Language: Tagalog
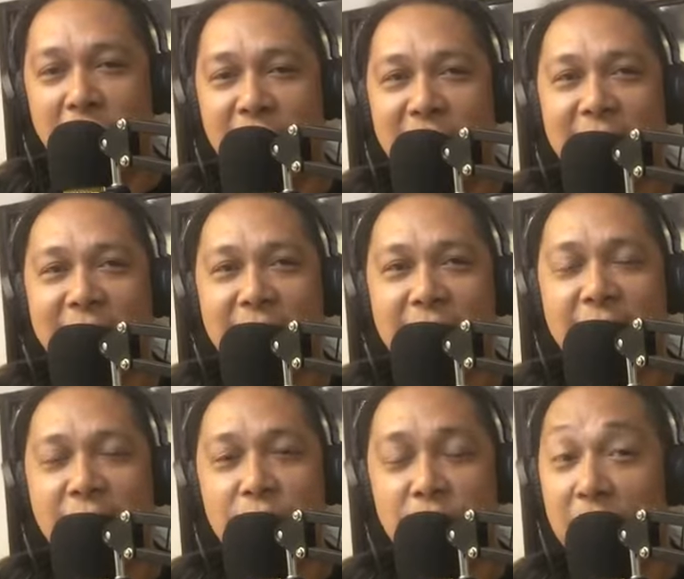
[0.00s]
Ah, gikan
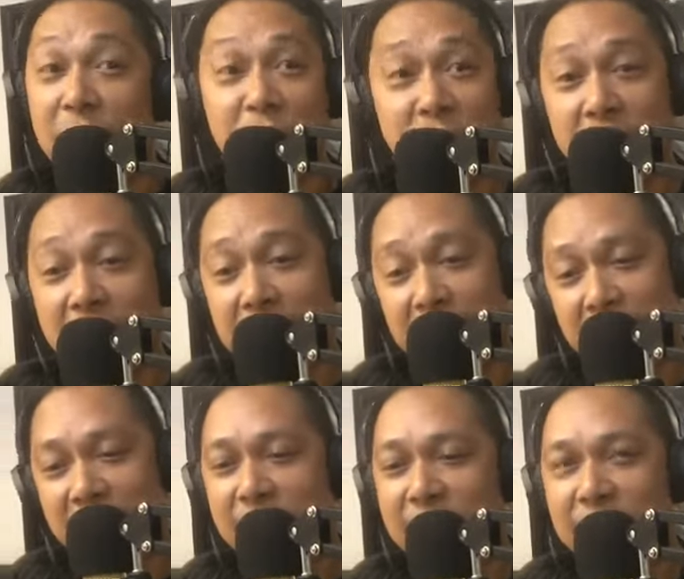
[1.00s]
kay Saivil.
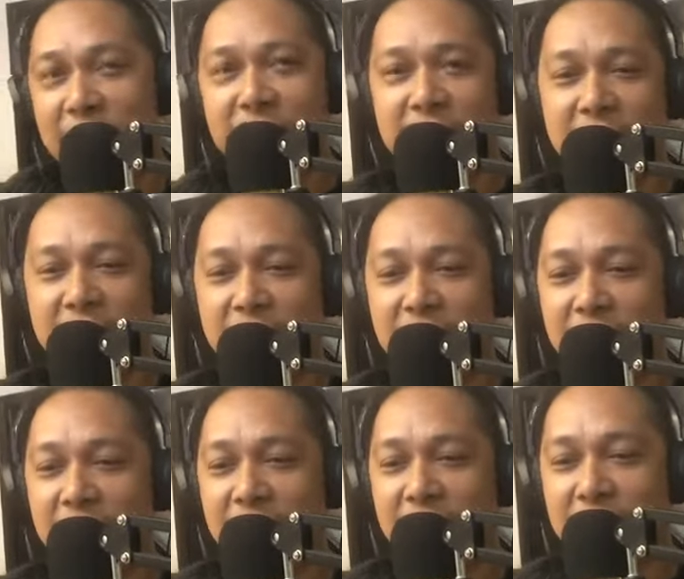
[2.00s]

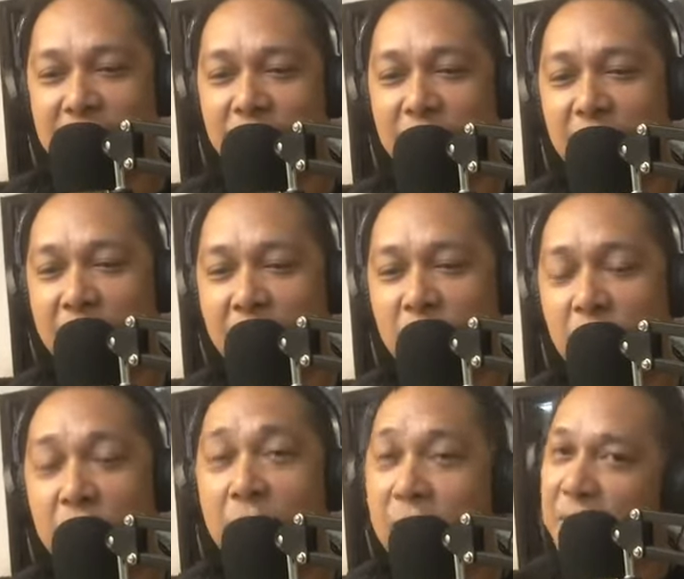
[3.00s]
Ah, okay daw,
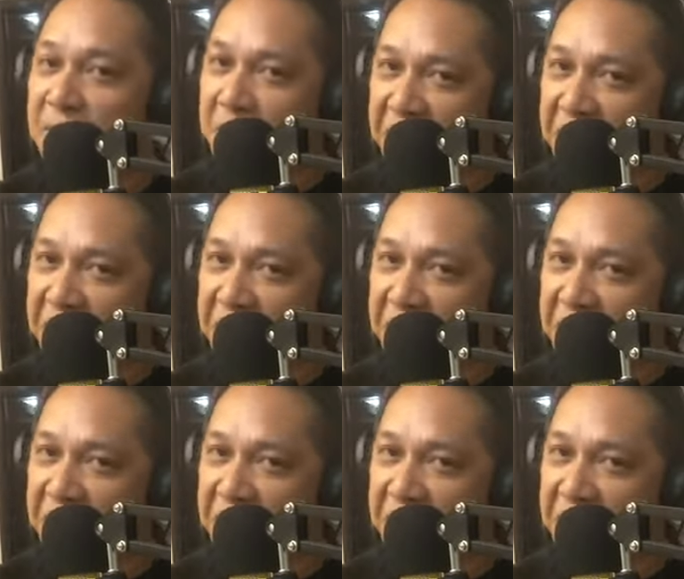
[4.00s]
okay daw.